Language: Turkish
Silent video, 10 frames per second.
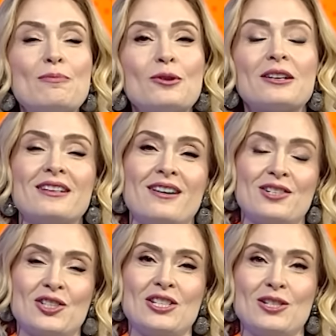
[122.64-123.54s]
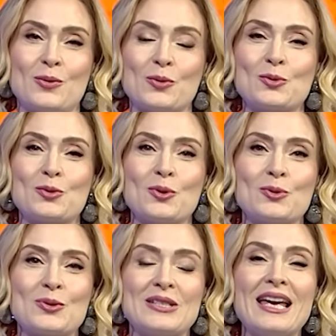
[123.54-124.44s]
bu kadar az şiir
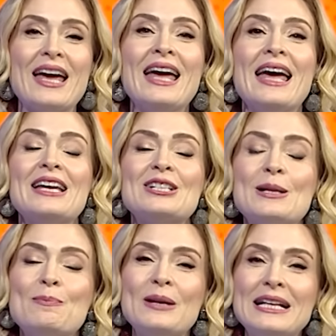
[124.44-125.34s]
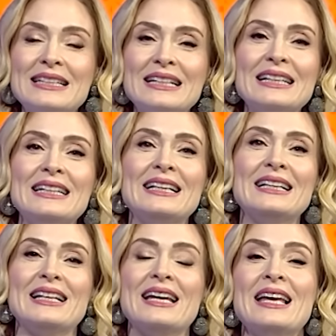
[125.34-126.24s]
konuşuyoruz diye. İşte
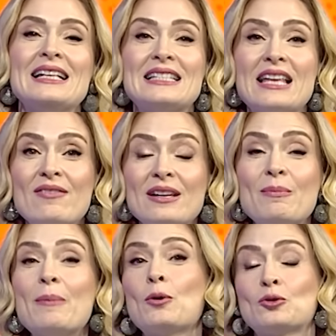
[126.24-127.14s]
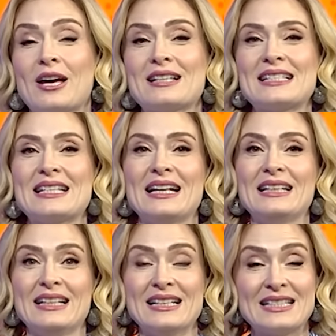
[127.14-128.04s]
bilinirliliğini, sevilme
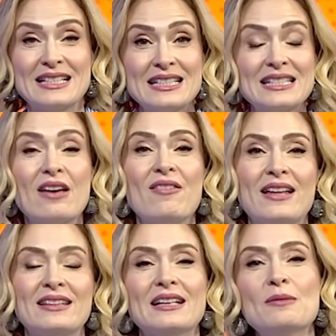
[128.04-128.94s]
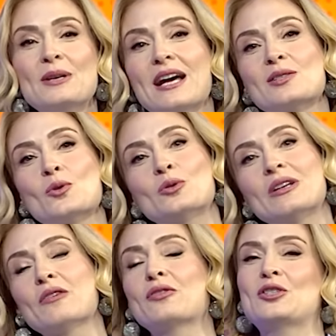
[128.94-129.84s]
potansiyelini, siz sevenlerini biraz da o
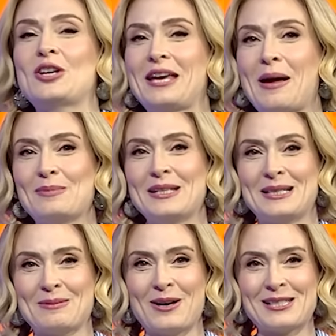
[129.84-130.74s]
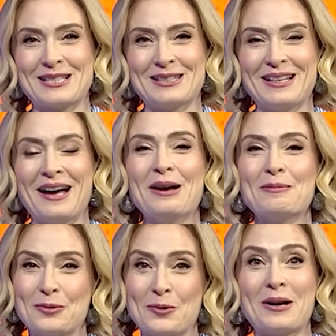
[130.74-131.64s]
tarafa çeken bir isim aslında
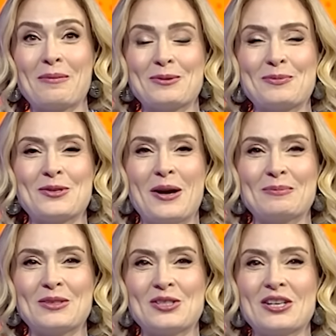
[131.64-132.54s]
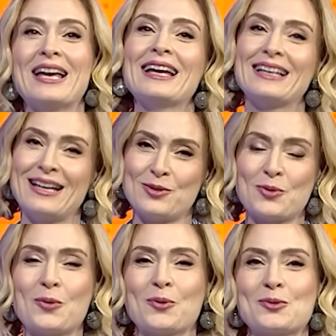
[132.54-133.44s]
program yapacağım kişi. Gene
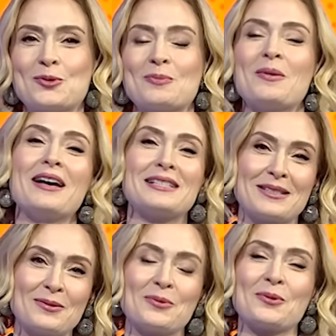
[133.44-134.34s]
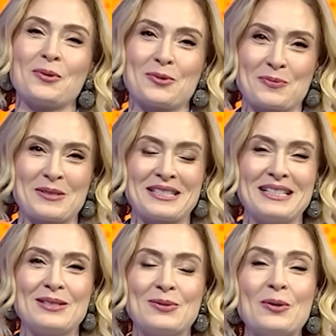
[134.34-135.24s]
çok konuştum. Aslında onun konuşmasını
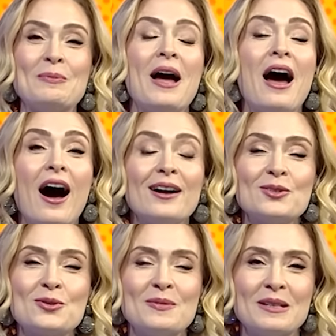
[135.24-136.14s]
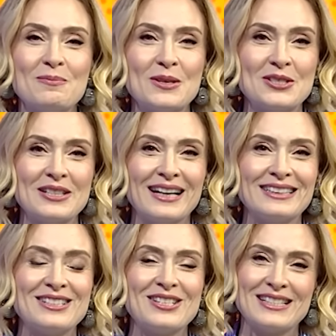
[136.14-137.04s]
istiyorum. Hangi cümlenin peşinden
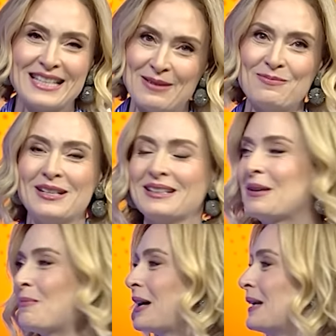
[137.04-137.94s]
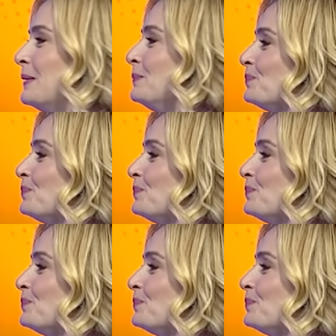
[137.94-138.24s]
gideceğiz? Gelin birlikte bakalım.